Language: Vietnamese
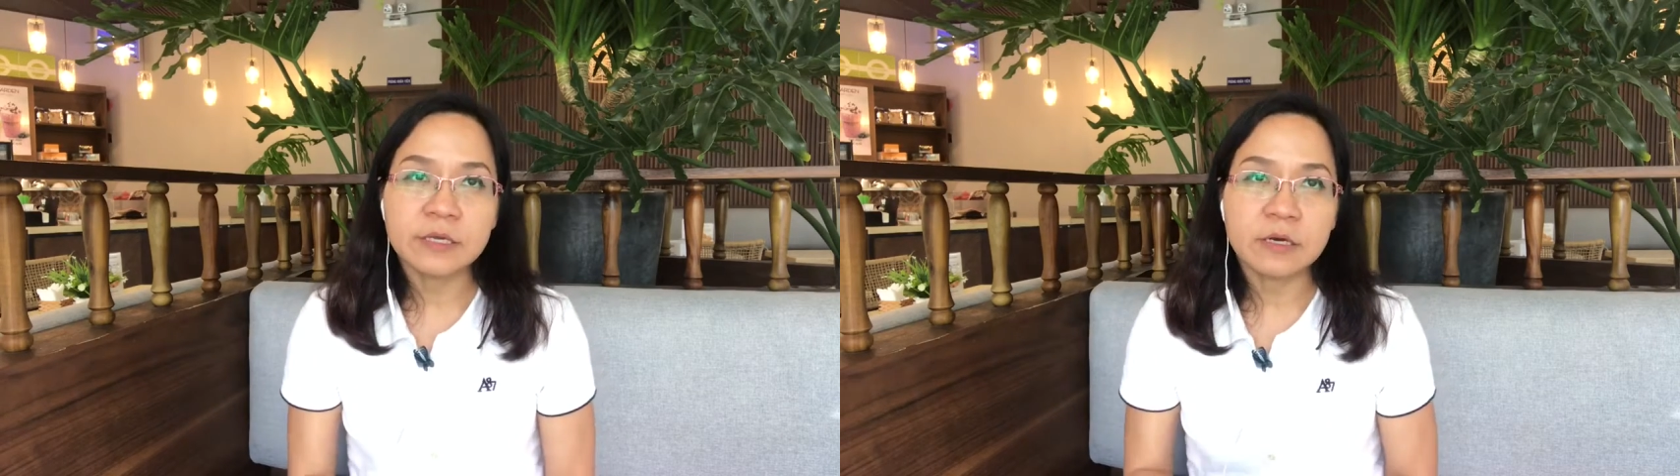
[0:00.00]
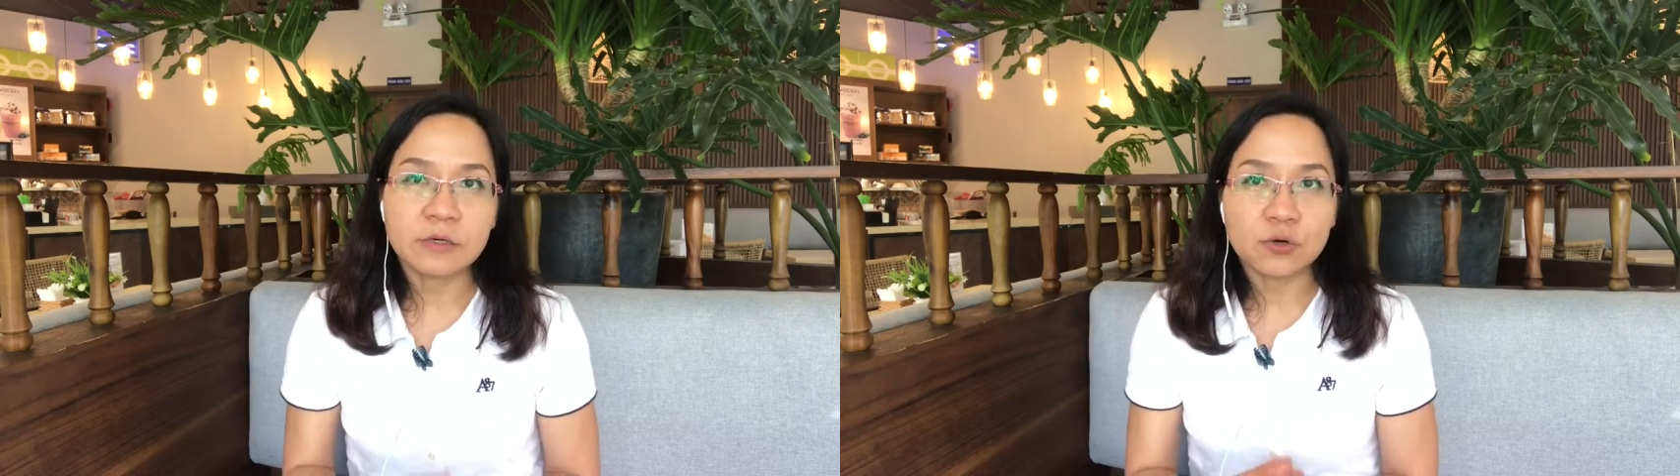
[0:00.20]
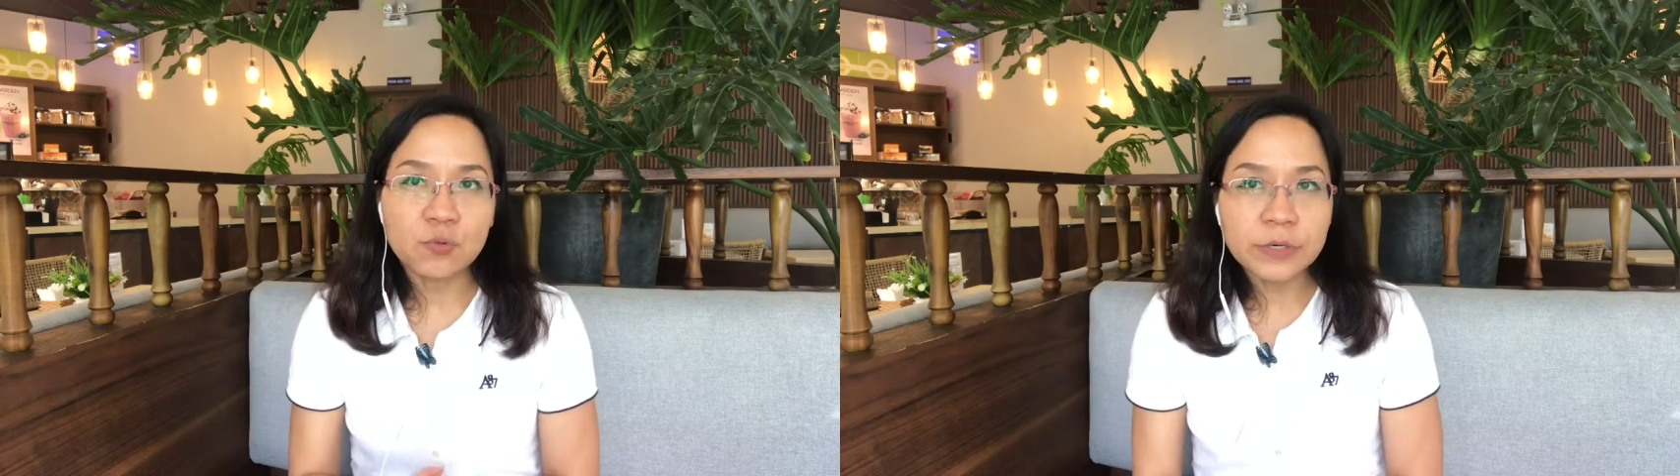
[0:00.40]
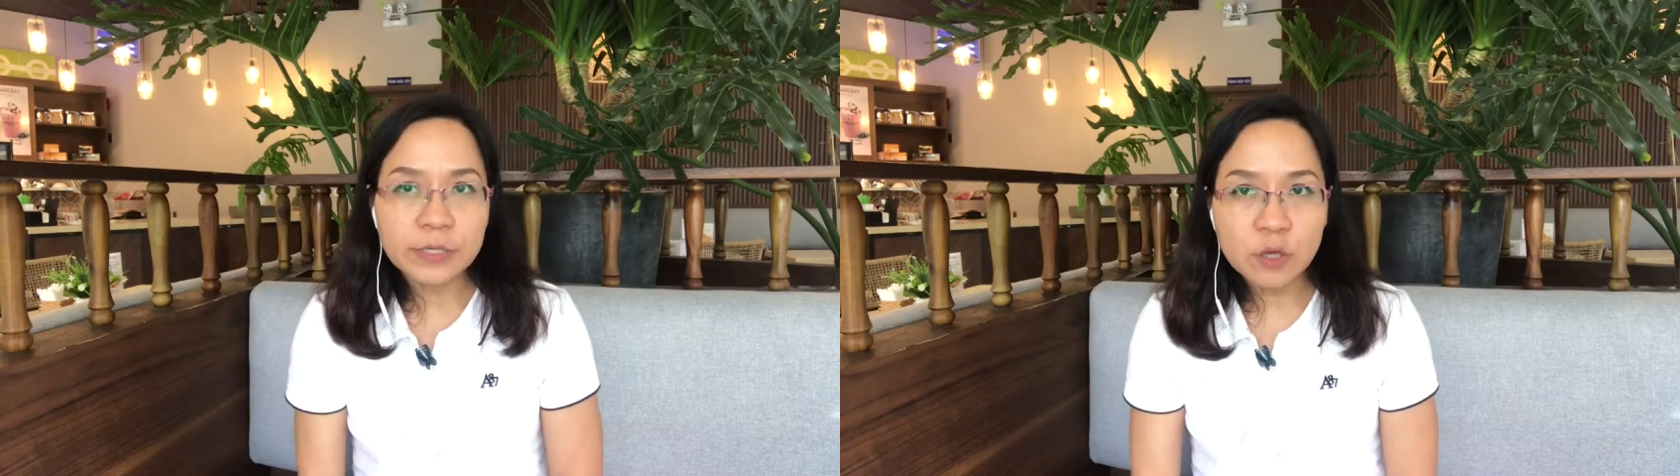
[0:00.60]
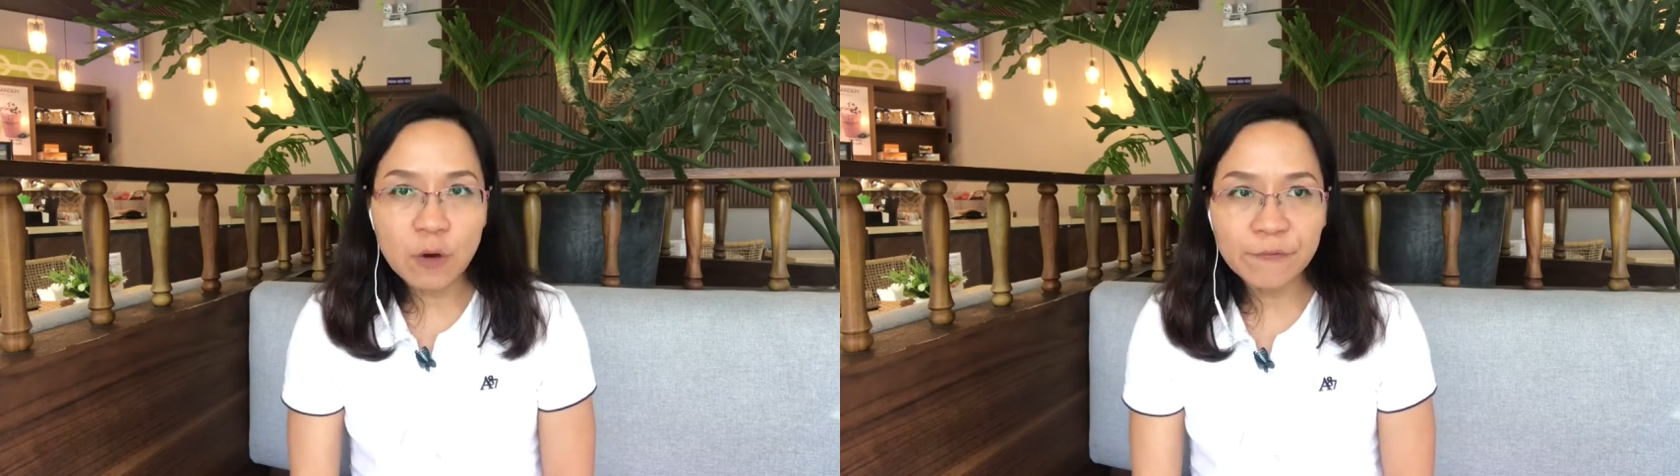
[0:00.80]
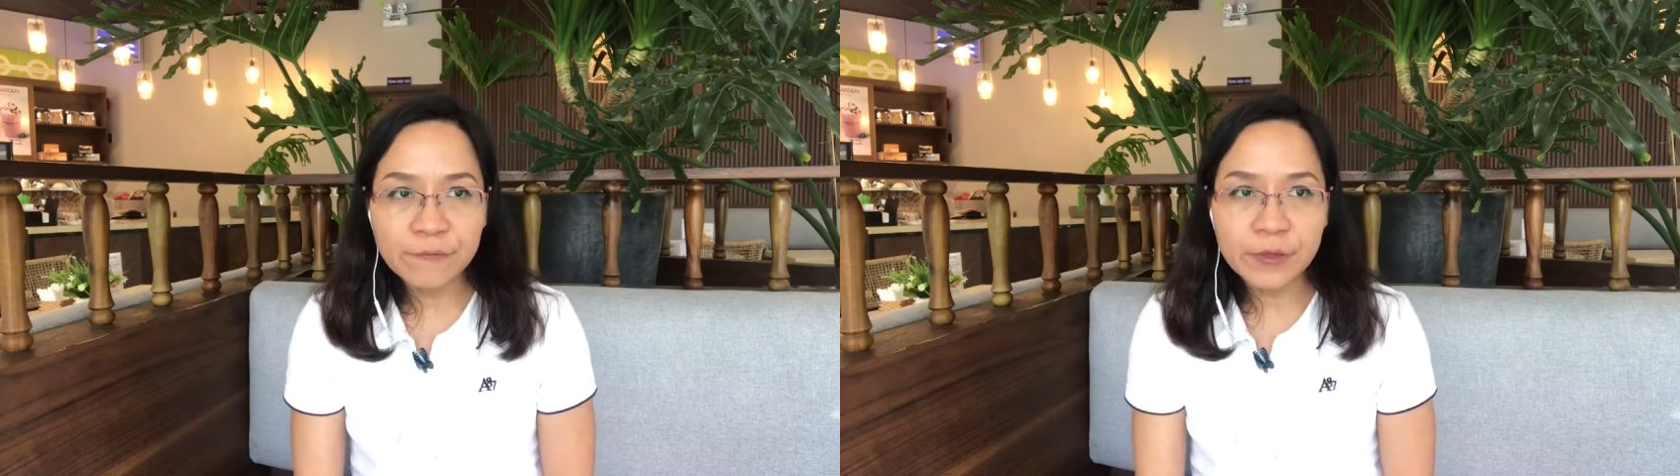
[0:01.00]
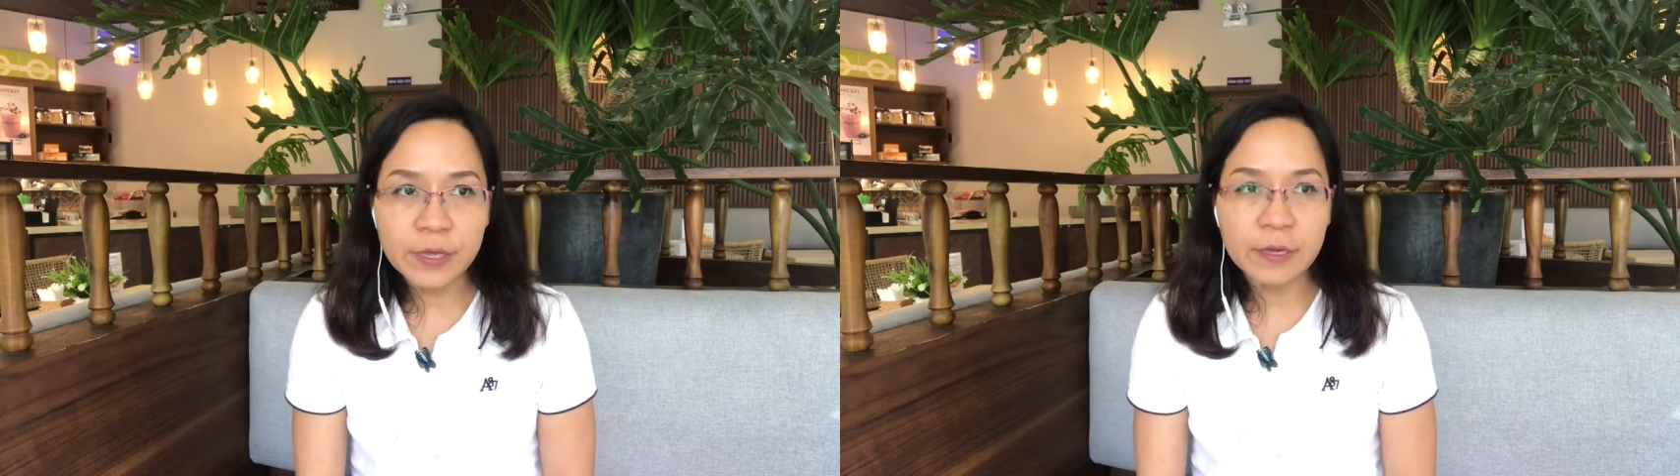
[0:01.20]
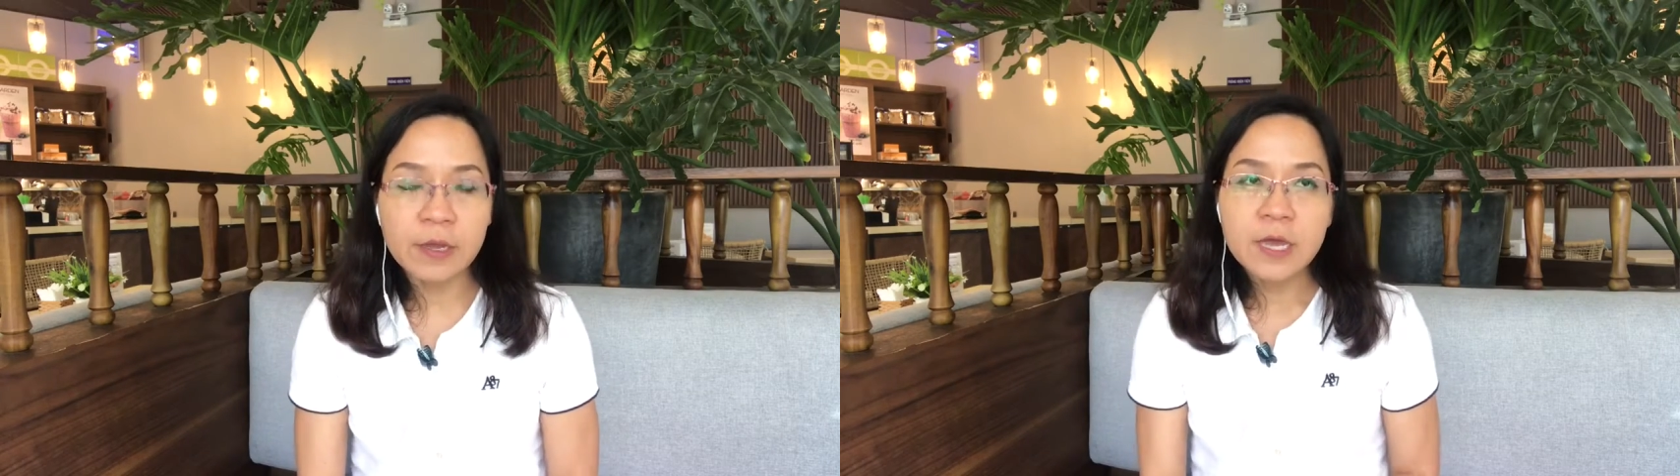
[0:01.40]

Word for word: chị nhận được quyết định thôi việc